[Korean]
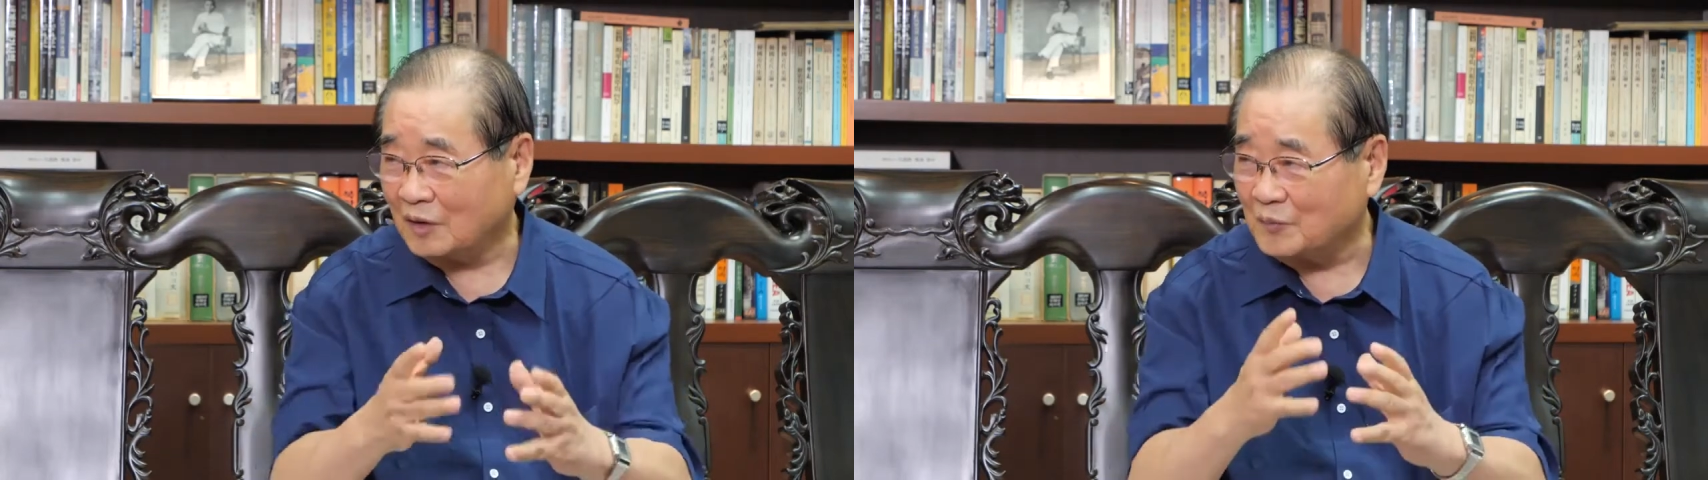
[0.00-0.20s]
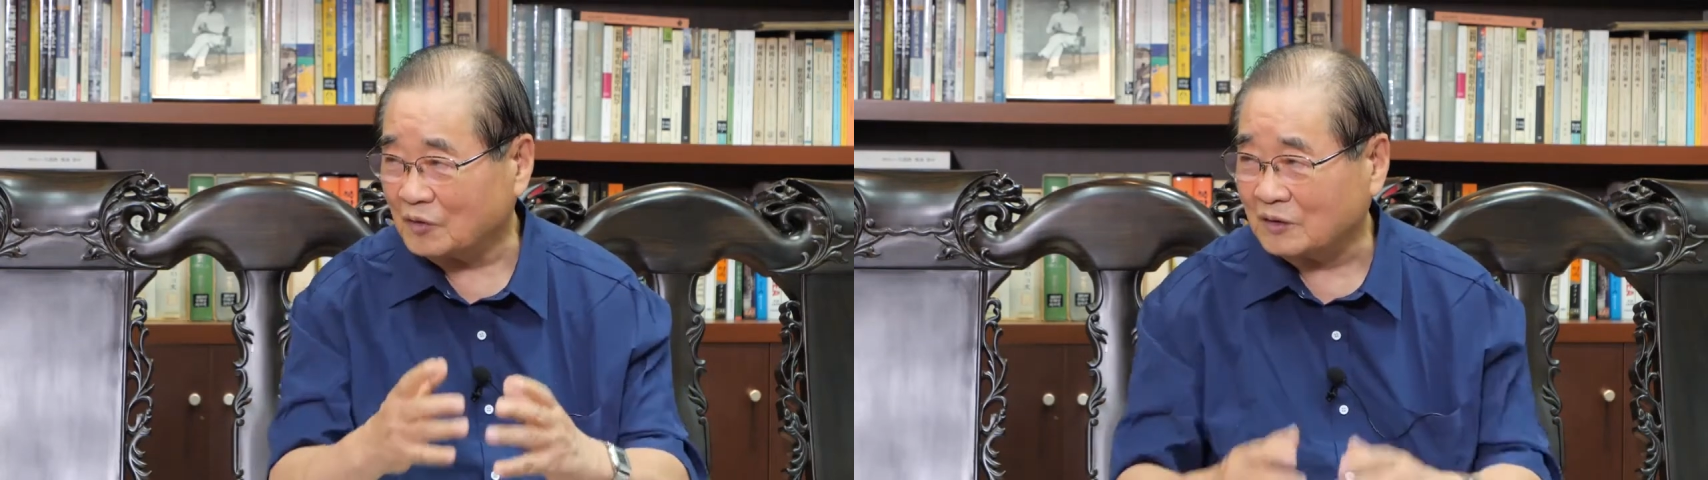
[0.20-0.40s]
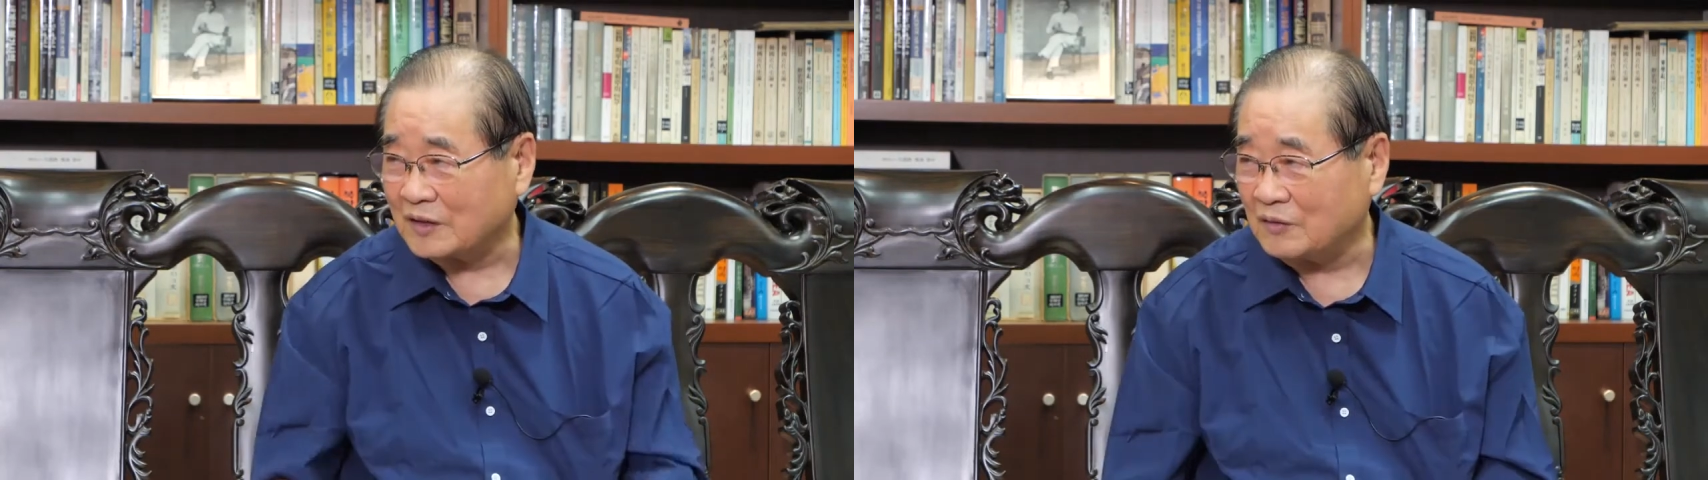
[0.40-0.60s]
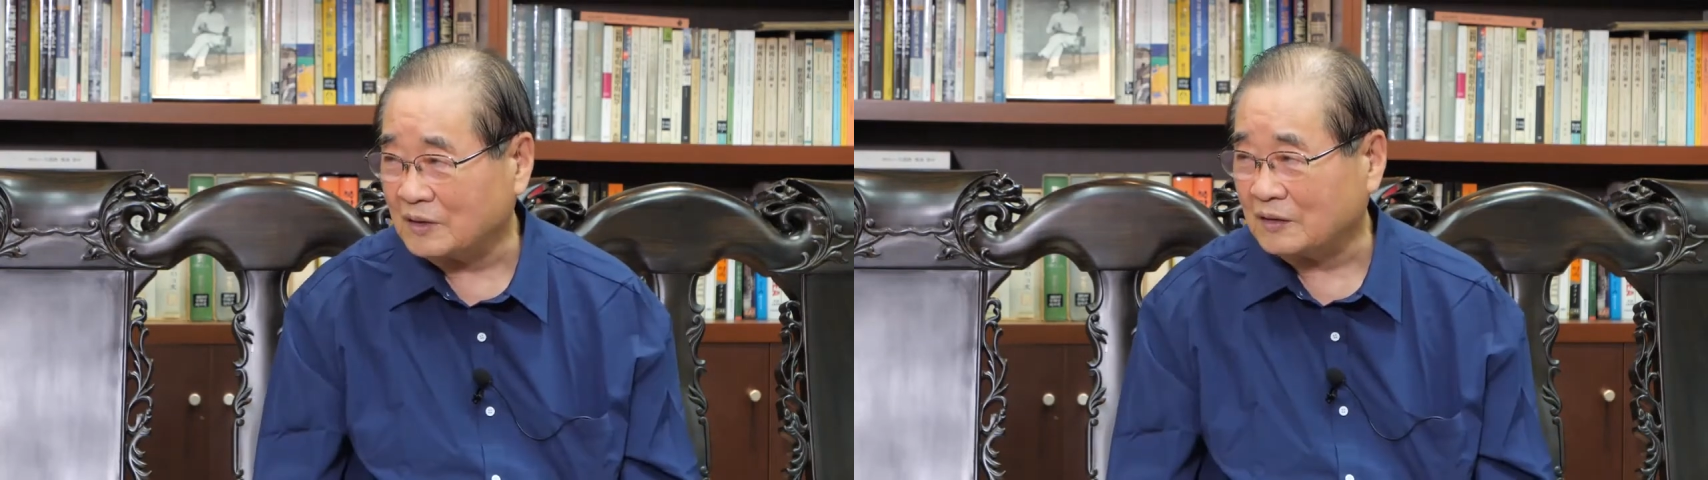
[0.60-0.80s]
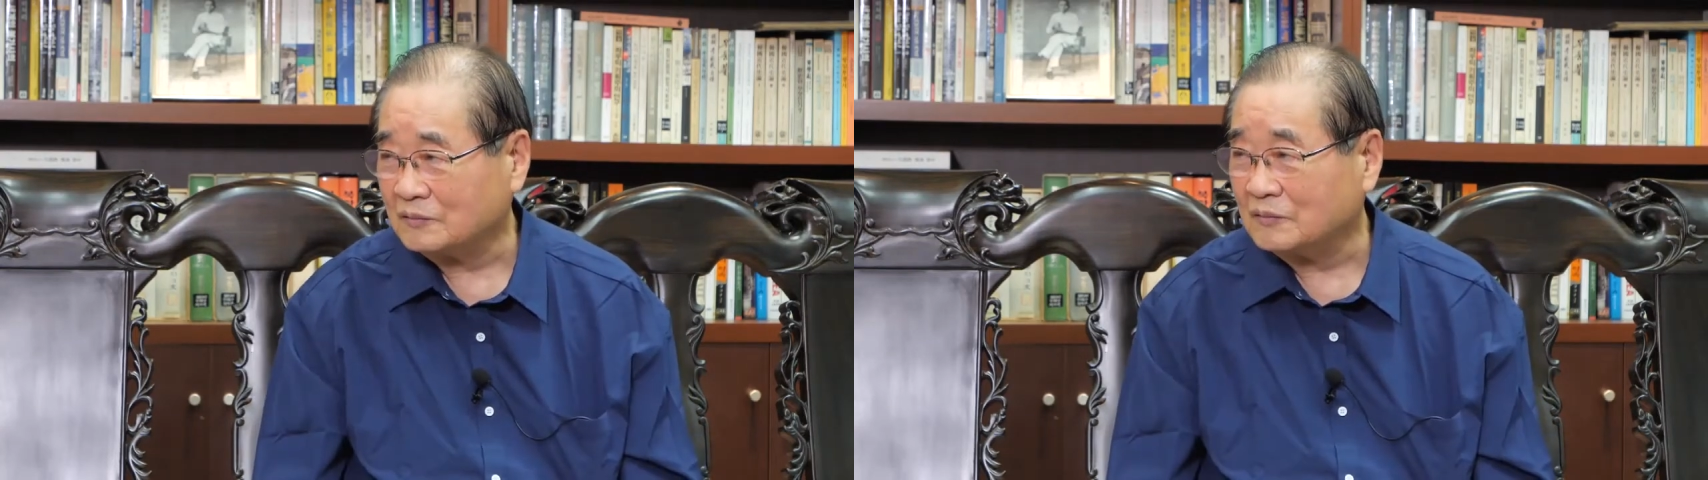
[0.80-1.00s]
열 명과
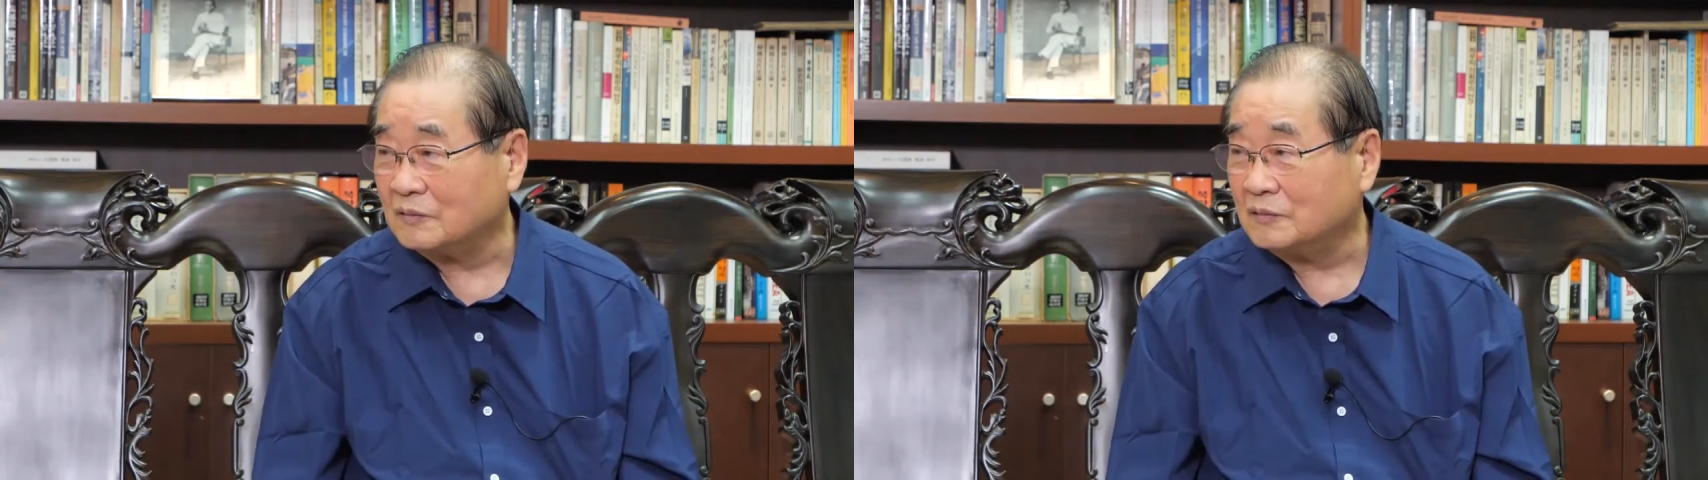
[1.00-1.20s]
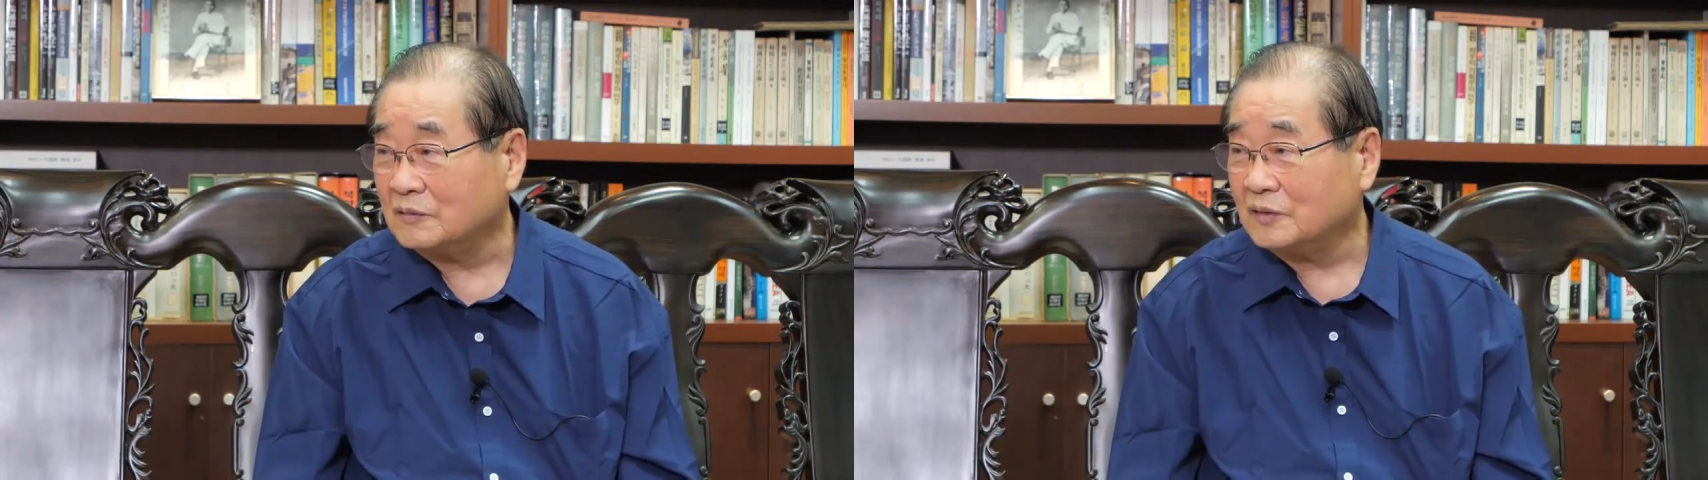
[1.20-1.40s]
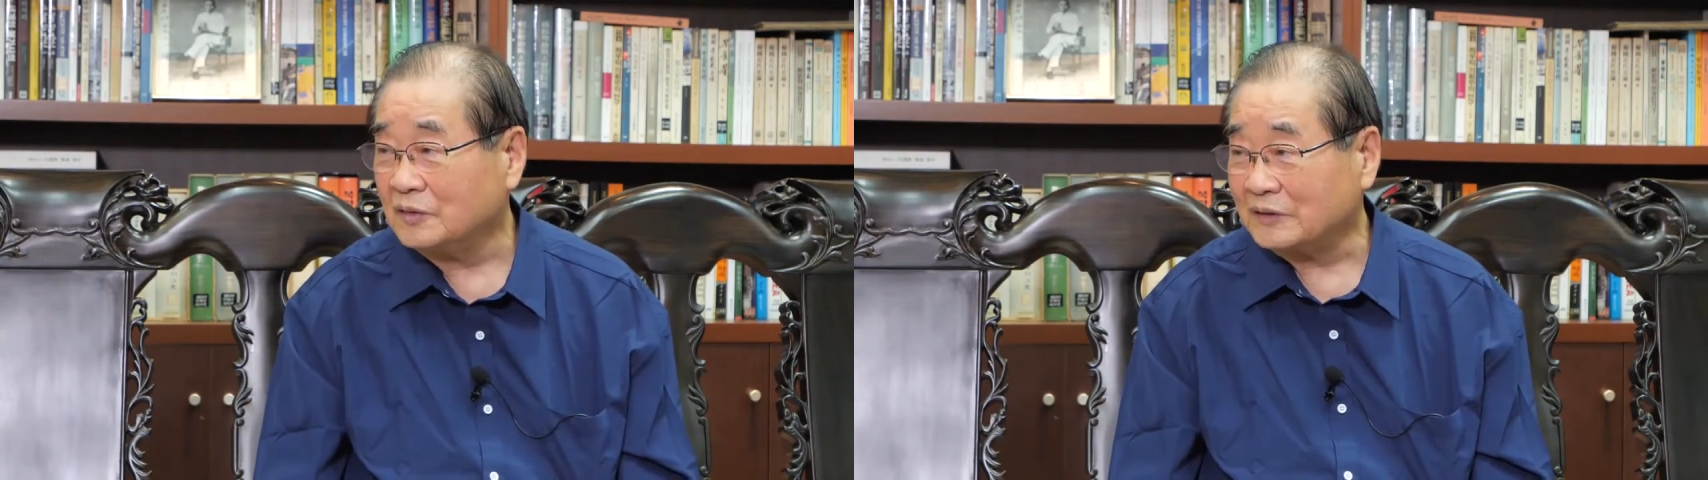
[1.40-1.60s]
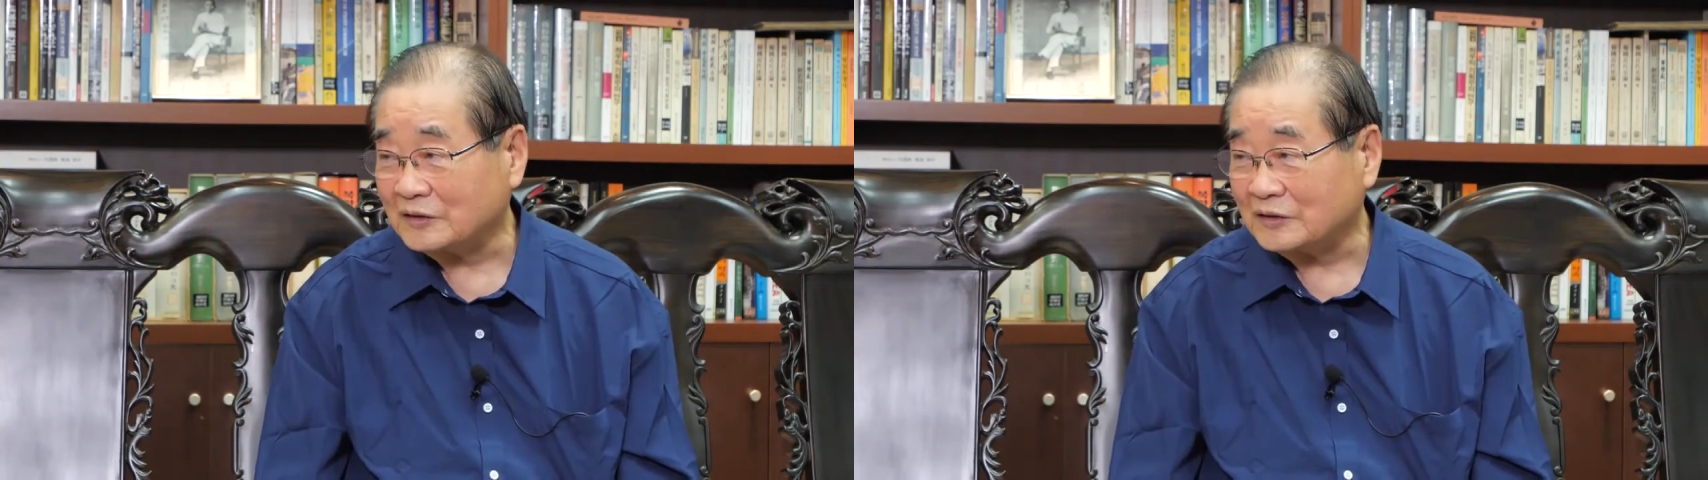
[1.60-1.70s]
대화하고 그랬습니까?